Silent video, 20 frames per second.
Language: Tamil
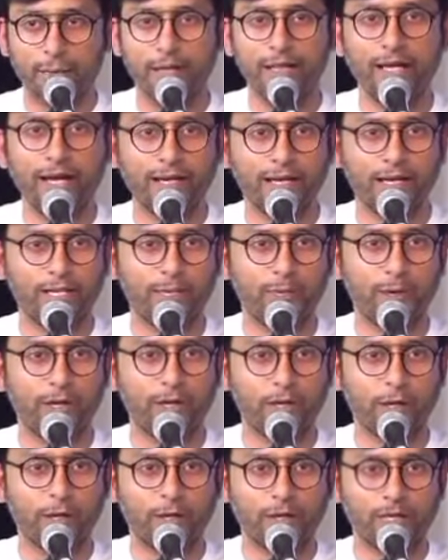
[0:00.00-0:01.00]
இப்படி தான் ட்ரெஸ்
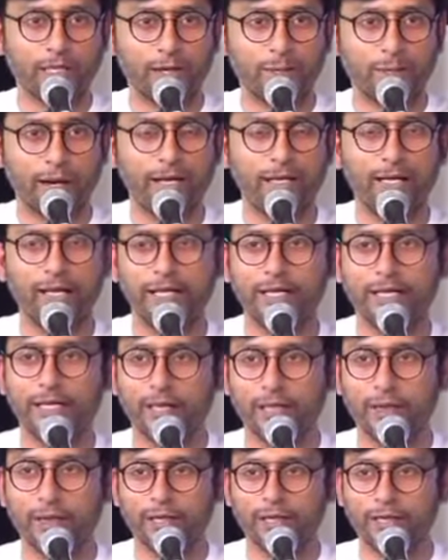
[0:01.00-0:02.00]
பண்ணணும் இந்த மாதிரி தான்
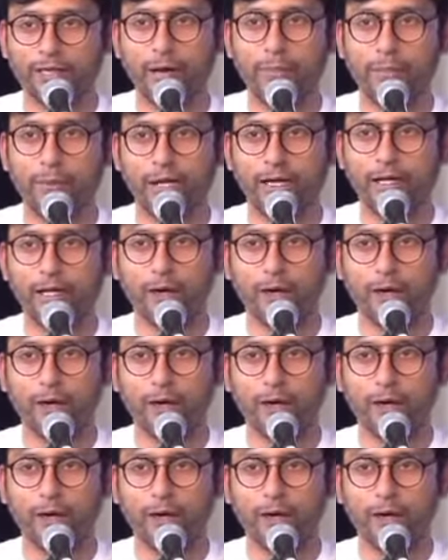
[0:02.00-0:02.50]
இருக்கணும் இது தான்